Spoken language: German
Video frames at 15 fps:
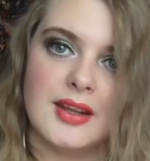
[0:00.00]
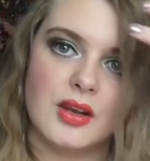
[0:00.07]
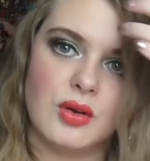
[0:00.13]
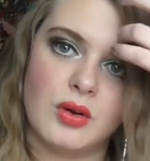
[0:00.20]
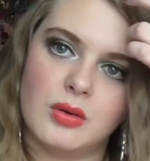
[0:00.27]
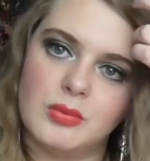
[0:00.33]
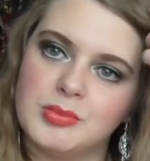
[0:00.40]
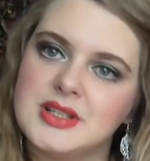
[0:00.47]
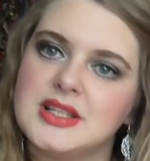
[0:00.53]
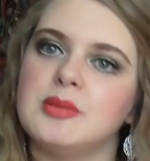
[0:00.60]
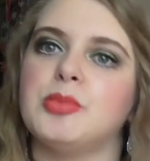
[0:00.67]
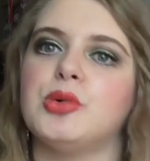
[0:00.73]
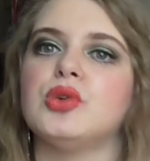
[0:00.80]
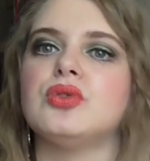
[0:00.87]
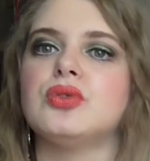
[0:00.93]
da noch ein
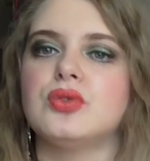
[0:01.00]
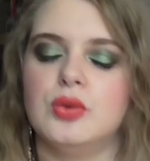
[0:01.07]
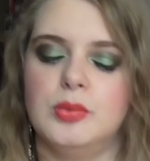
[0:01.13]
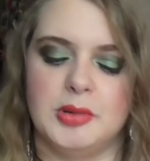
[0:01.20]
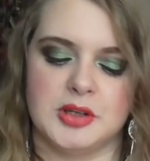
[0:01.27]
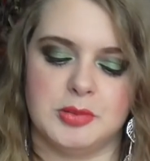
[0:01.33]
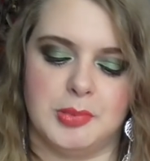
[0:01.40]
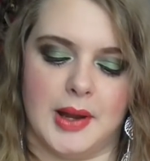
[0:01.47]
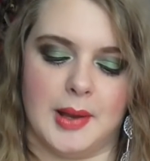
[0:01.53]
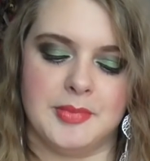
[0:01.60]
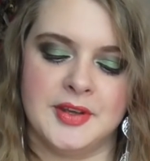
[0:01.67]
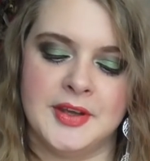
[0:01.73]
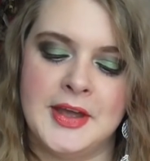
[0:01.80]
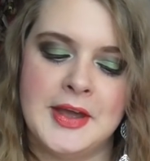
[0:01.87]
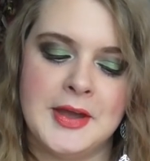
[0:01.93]
bisschen Produkt übrig bleibt.